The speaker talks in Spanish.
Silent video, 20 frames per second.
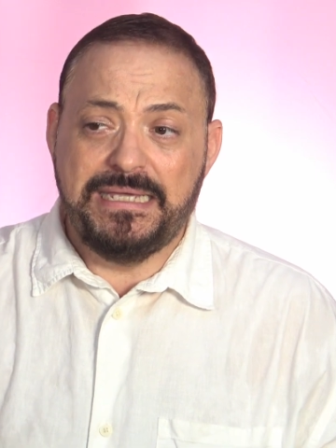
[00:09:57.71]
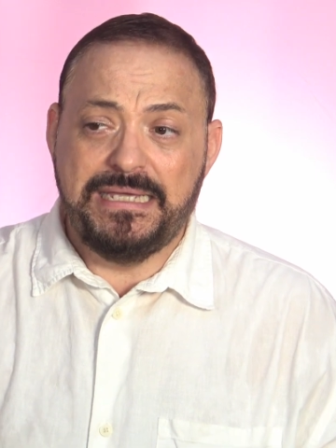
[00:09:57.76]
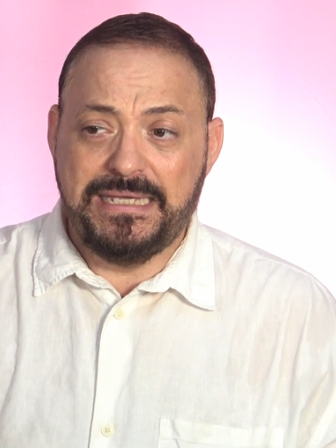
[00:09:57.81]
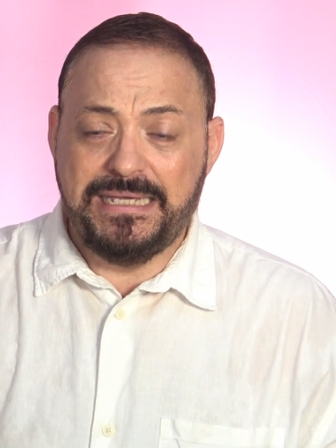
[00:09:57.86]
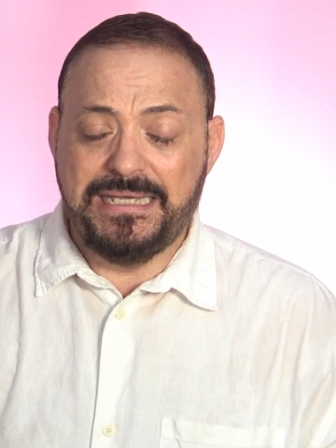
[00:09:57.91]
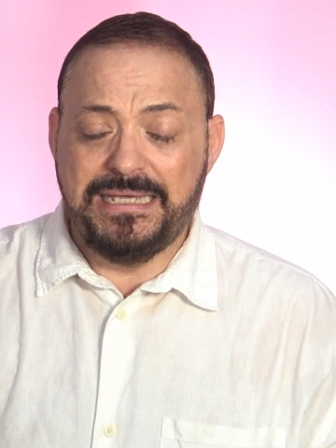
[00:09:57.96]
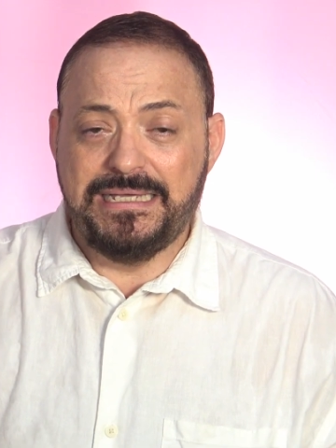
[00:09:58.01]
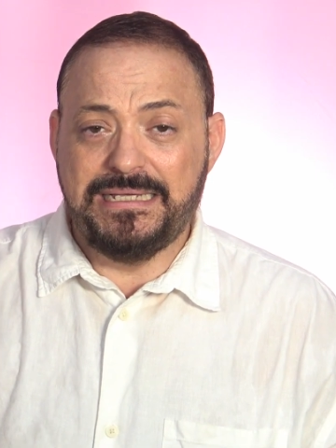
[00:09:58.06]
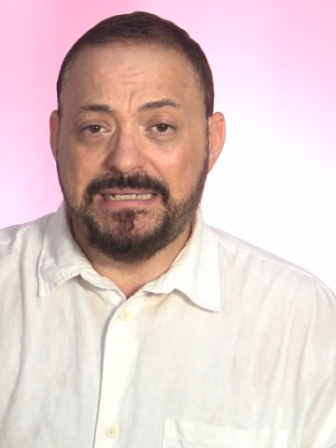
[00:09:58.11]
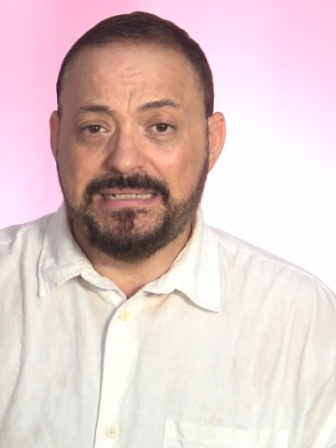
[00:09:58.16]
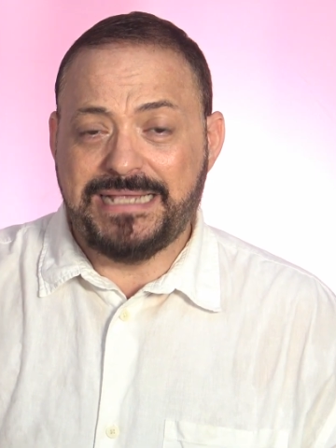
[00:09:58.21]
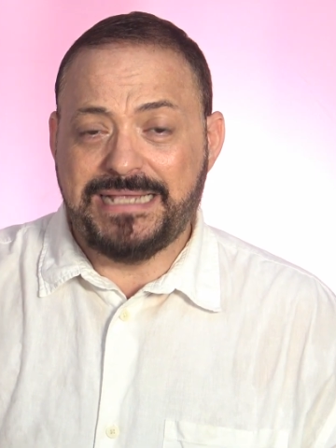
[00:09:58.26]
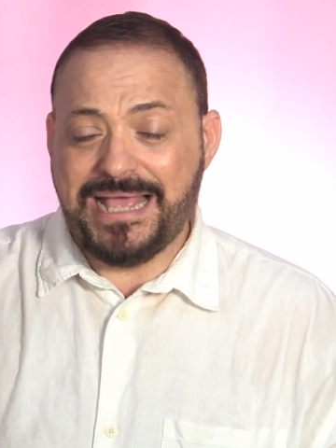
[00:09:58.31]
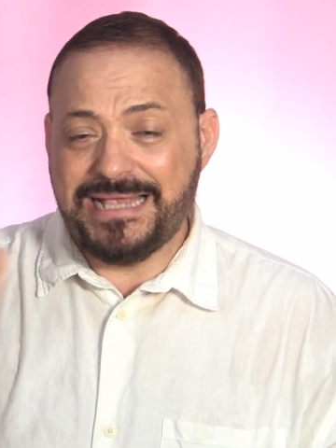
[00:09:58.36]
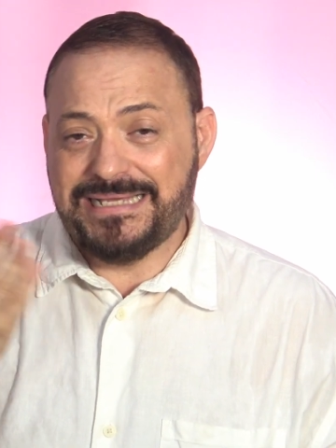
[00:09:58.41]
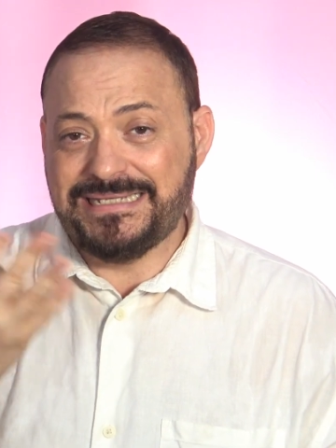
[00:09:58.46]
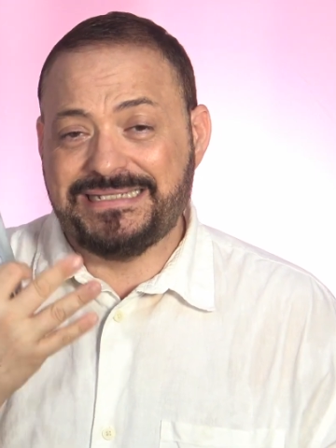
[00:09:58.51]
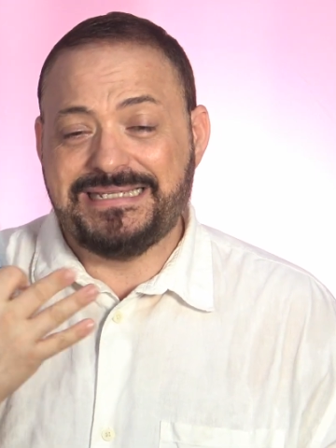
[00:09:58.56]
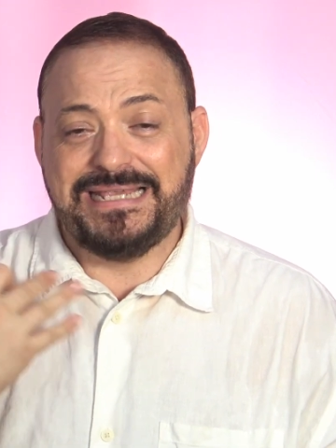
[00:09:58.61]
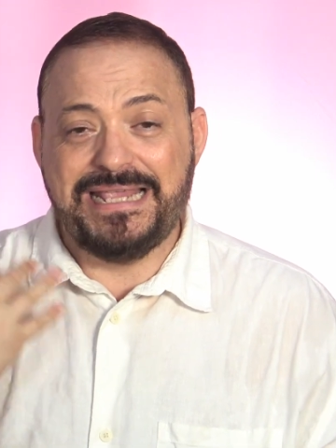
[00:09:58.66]
eh,
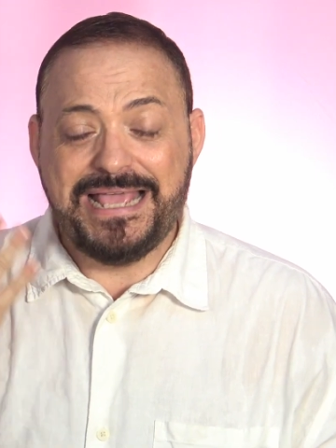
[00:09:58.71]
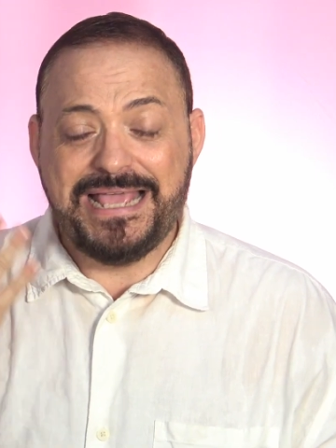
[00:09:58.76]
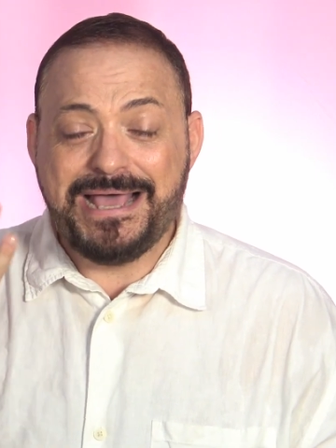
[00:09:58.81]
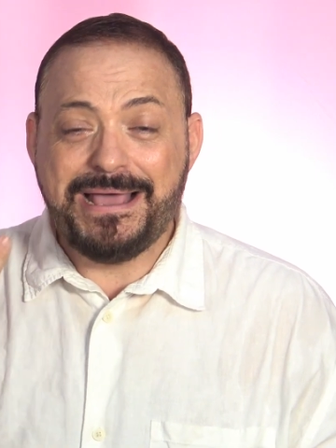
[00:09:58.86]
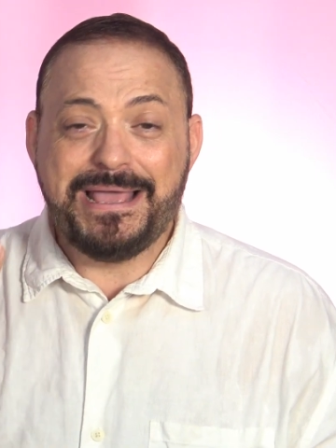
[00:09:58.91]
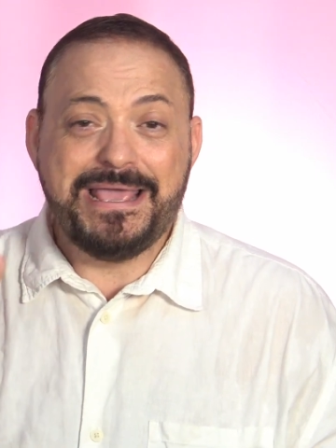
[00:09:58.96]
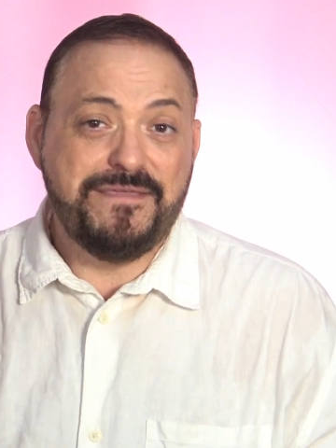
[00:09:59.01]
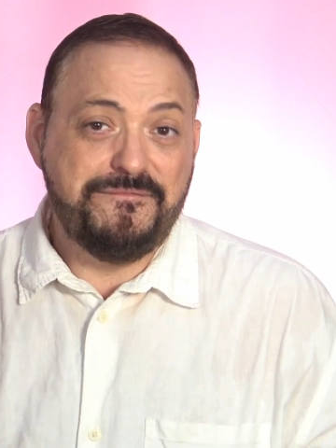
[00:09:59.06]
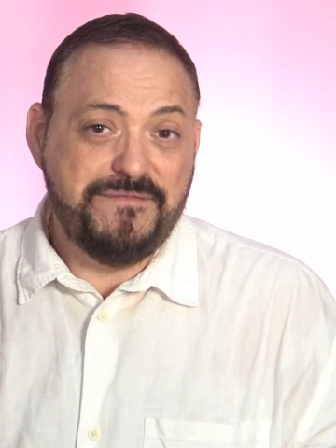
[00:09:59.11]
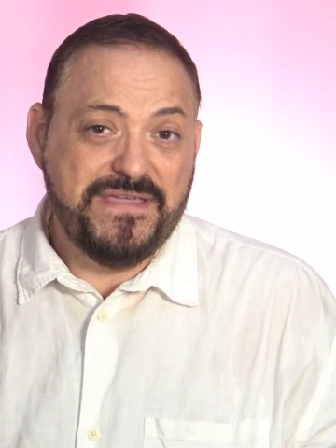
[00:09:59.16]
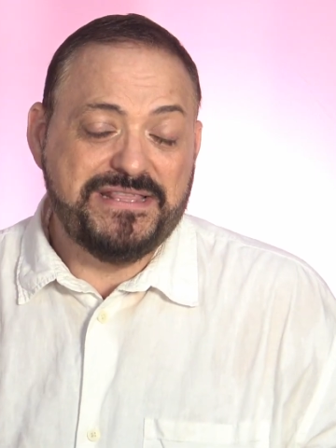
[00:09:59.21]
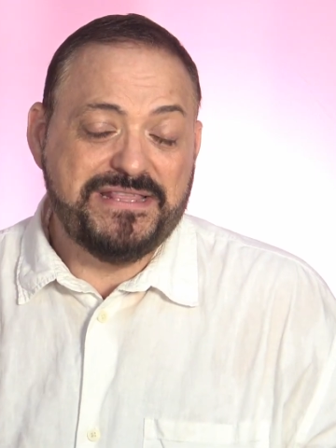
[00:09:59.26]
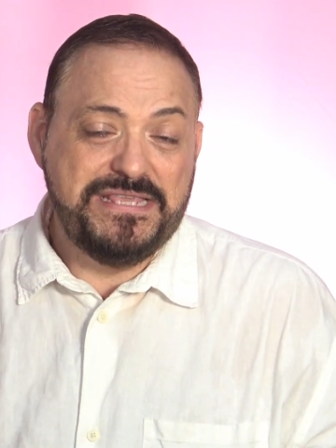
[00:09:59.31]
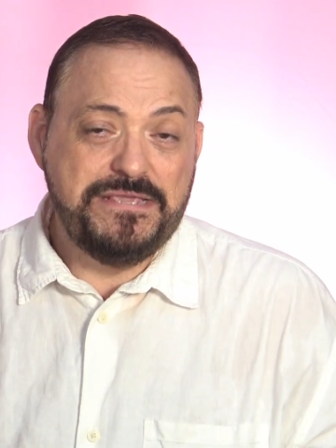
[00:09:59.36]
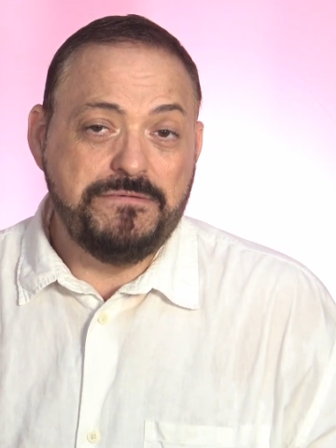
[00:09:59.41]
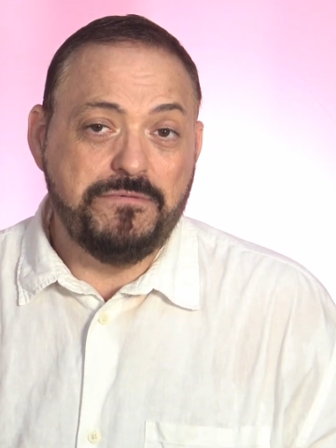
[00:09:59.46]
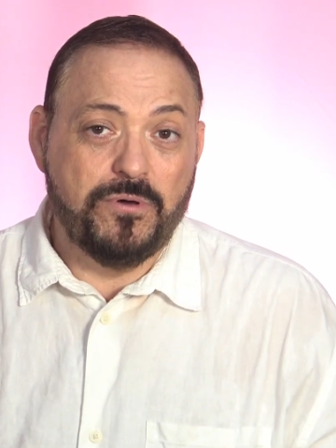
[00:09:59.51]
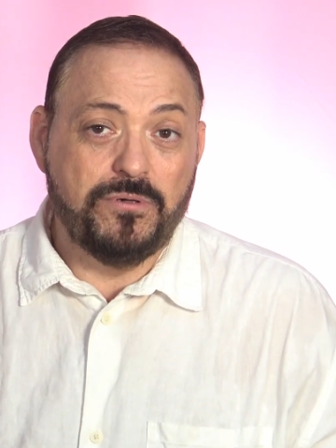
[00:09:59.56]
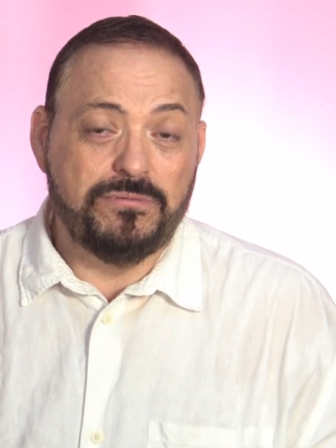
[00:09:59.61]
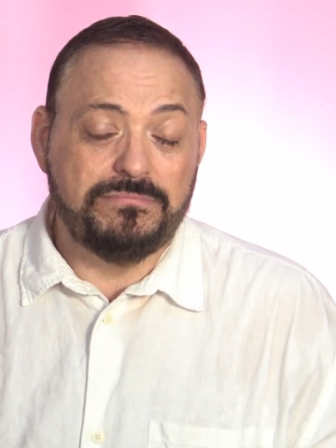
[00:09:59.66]
sea
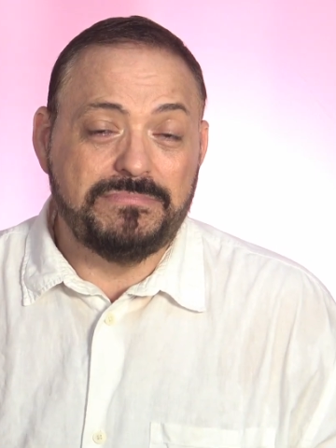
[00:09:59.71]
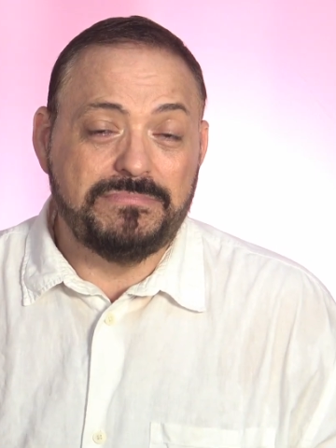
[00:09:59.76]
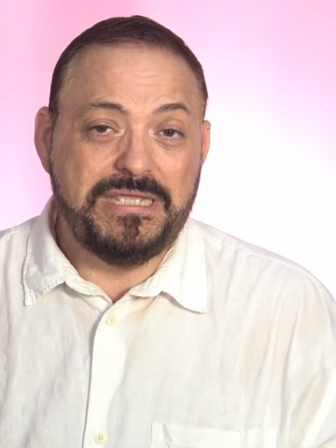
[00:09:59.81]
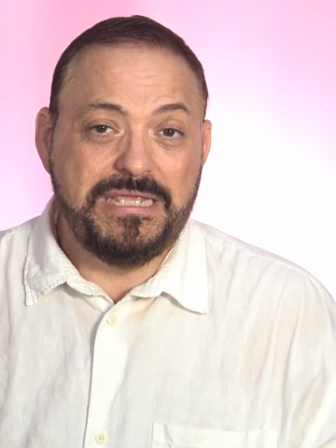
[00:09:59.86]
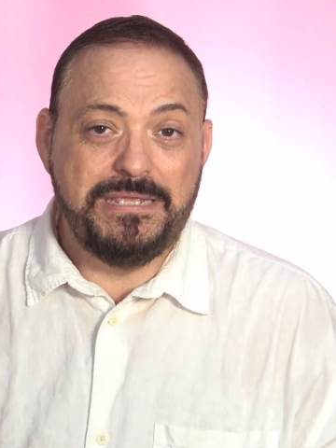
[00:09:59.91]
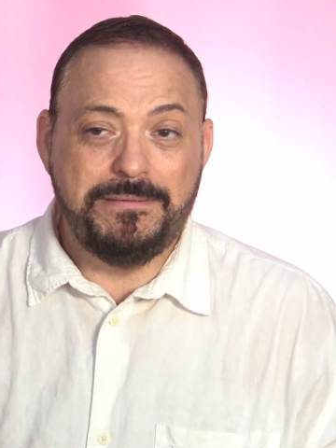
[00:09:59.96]
efectivo,